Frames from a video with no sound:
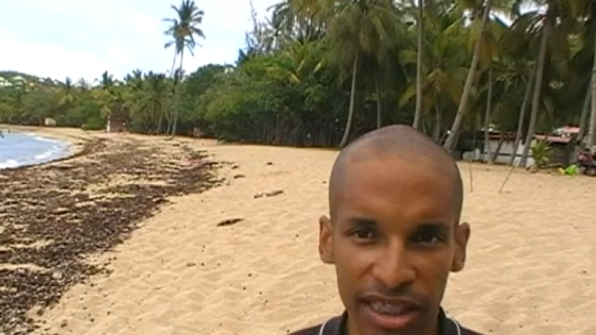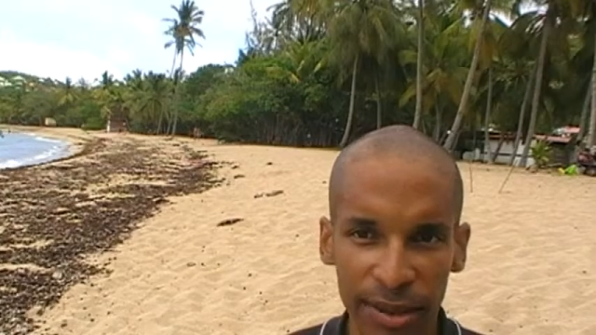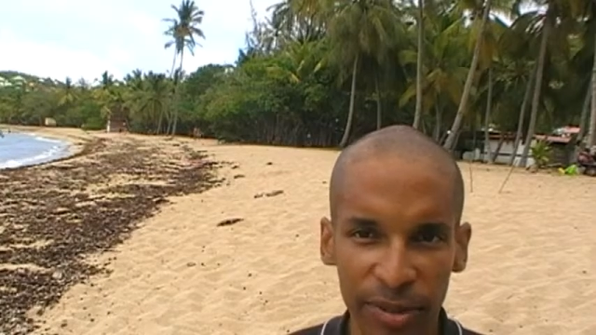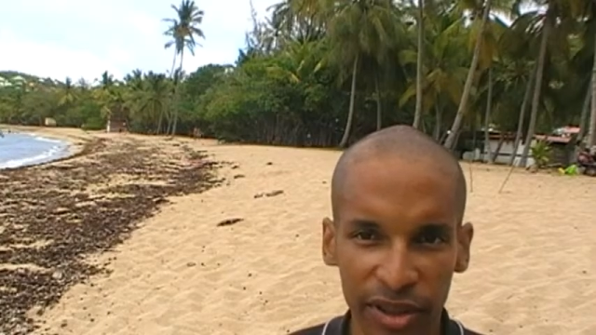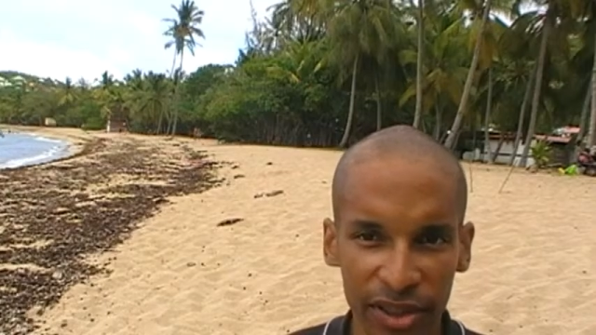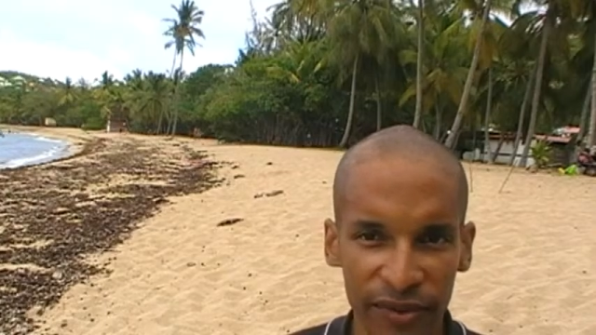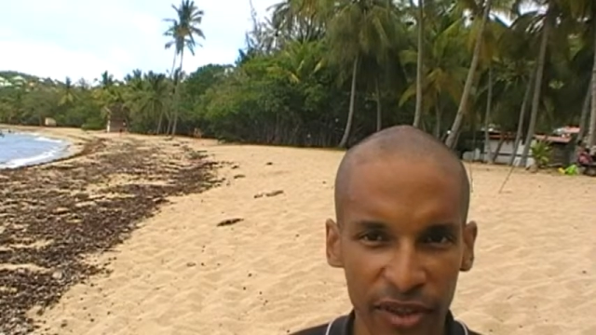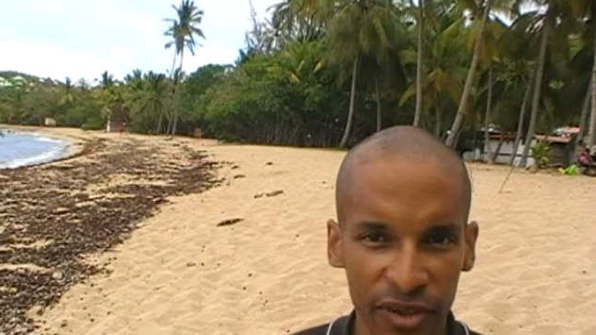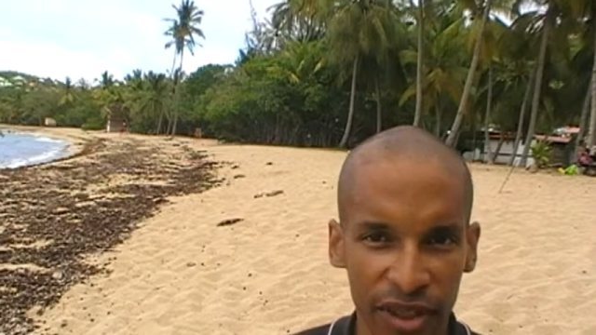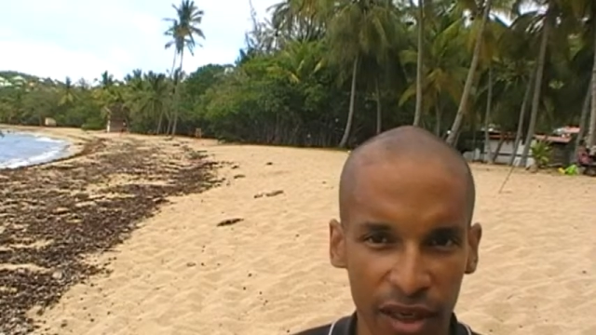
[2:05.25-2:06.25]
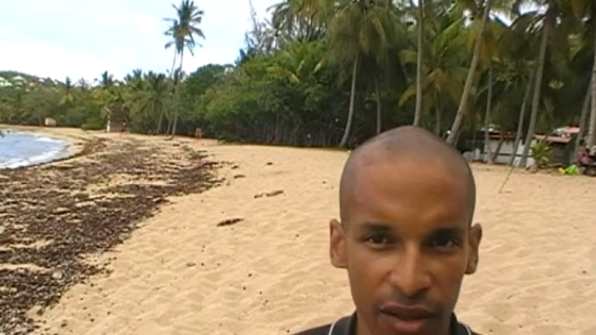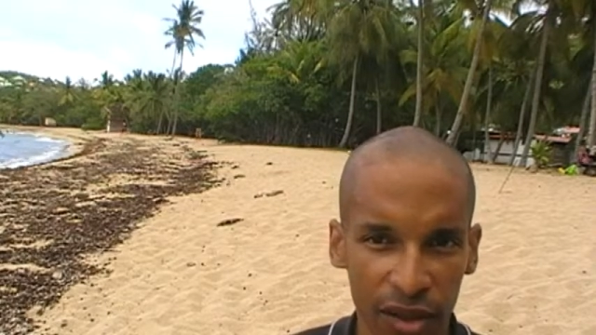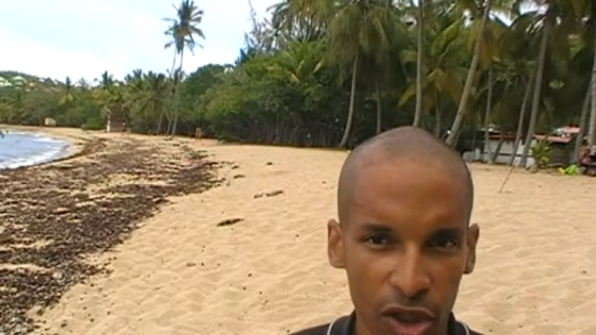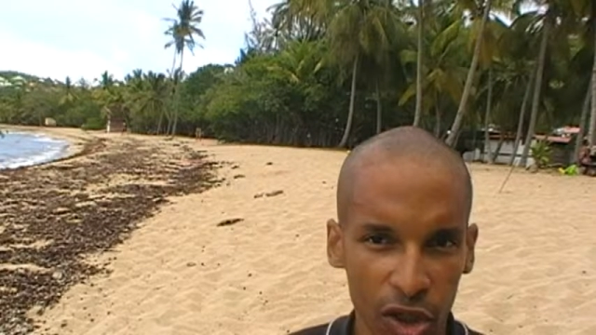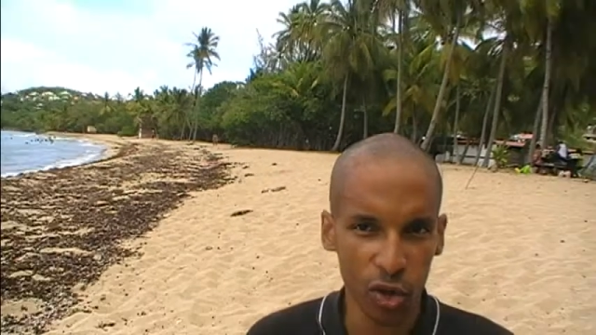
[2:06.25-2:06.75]
l'indépendance financière.
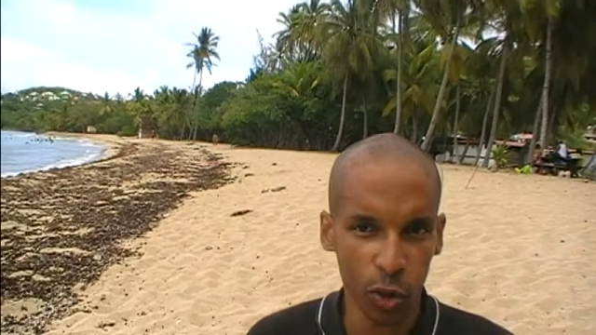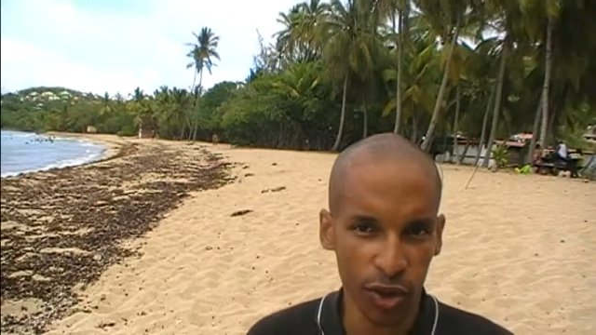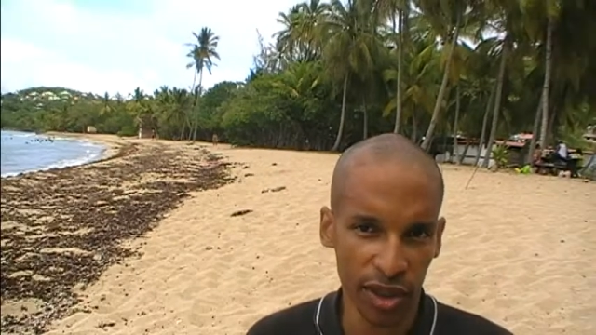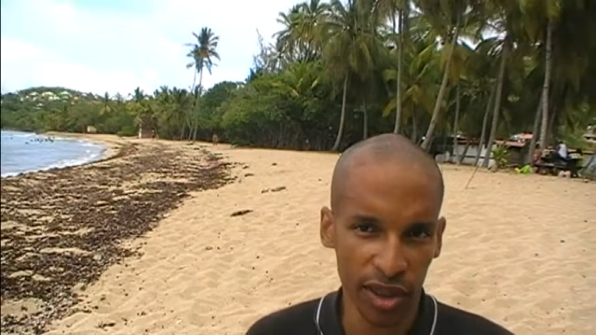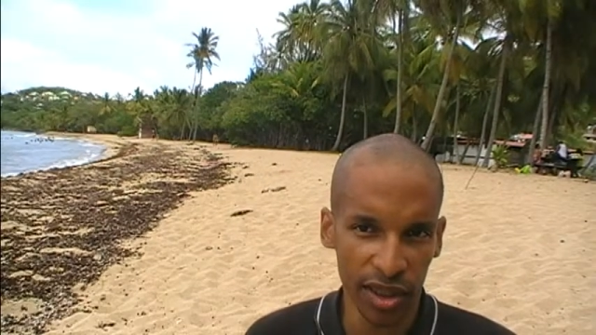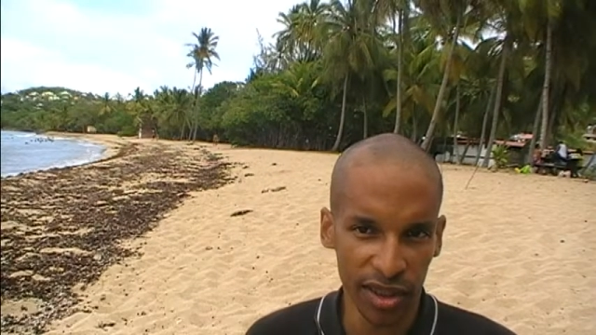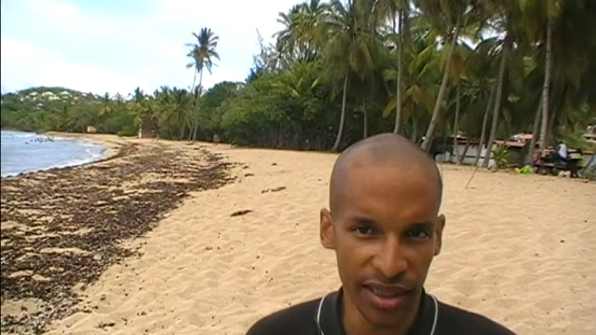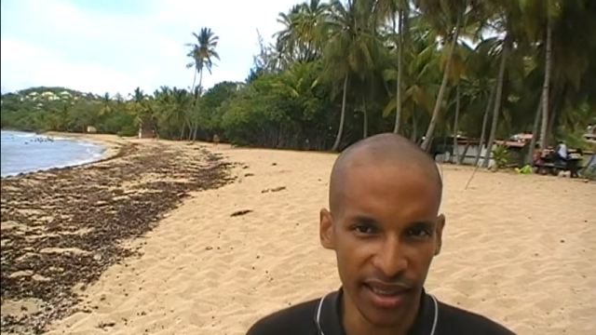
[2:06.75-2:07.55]
Donc, il y